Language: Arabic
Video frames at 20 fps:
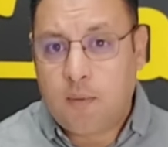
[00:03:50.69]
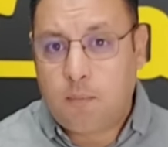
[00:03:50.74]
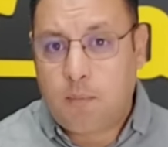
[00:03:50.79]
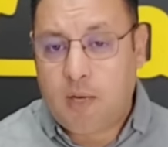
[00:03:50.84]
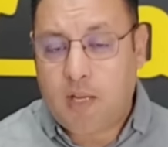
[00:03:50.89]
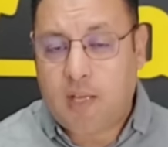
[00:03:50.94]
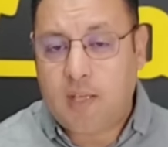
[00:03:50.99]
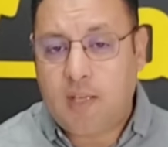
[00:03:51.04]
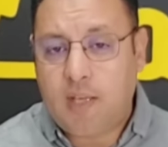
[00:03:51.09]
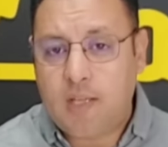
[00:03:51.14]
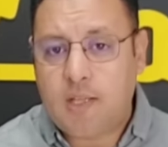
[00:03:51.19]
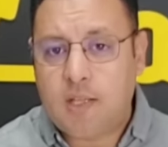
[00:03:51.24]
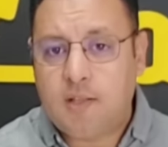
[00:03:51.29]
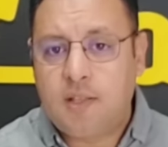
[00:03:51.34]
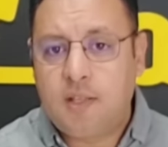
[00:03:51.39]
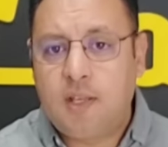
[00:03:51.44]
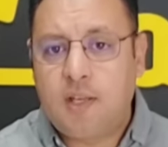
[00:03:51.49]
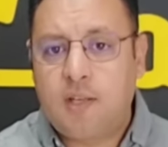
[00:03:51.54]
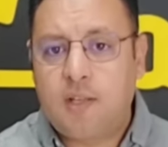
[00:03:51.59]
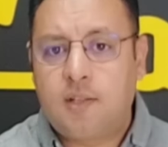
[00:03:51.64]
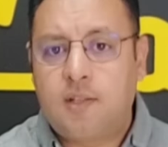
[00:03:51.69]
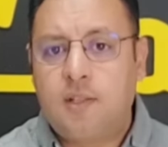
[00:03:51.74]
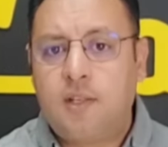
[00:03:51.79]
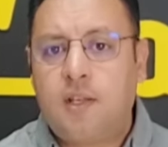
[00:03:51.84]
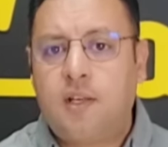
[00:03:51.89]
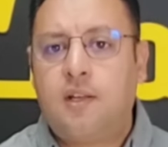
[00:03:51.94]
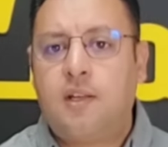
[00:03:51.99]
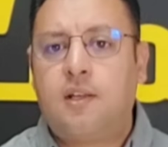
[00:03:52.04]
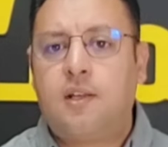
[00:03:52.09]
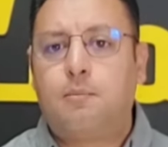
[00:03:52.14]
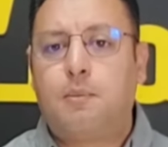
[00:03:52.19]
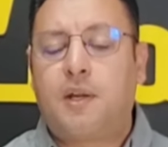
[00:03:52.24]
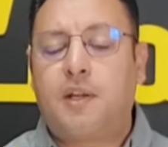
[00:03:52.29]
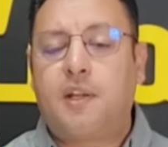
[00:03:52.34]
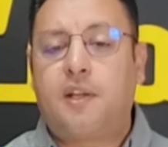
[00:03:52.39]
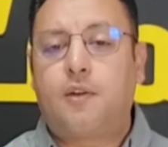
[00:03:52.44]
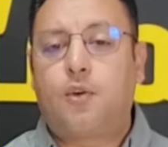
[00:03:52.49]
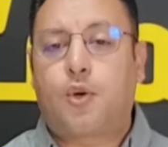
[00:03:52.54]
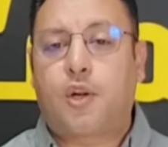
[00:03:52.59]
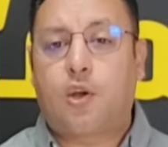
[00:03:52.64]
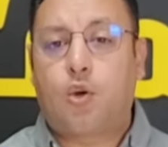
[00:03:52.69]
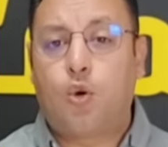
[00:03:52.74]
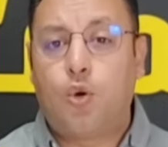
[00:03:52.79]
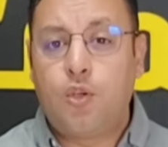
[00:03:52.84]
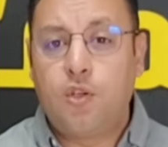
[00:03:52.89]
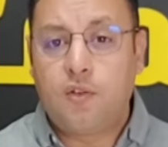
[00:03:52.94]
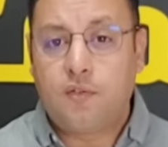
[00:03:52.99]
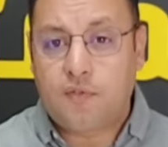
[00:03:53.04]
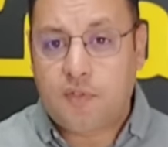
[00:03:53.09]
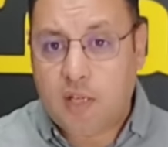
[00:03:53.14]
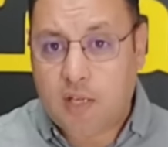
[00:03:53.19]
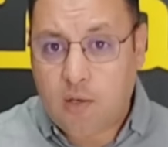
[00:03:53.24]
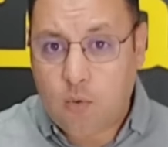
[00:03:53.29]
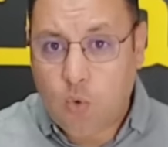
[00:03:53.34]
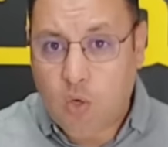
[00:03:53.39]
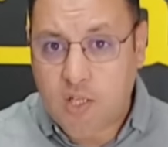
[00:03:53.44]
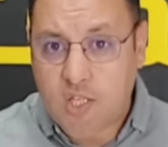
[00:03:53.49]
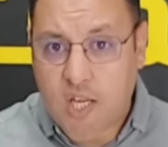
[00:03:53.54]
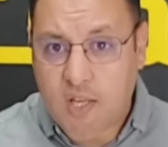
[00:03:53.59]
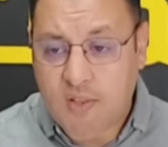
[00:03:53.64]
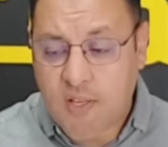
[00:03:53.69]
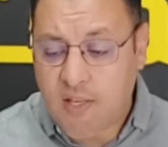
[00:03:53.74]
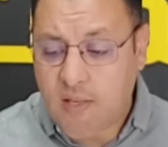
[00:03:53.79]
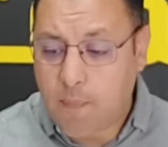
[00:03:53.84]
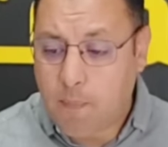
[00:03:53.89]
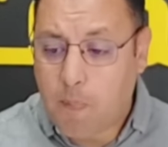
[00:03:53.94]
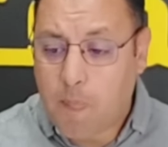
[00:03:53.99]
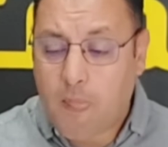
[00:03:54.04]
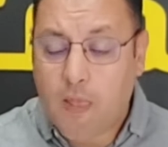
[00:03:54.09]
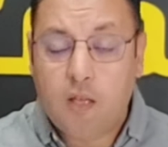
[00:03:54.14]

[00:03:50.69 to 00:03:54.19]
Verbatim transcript: بالقياده ديال ديال ماريانو راخوي في ذاك الوقت هذاك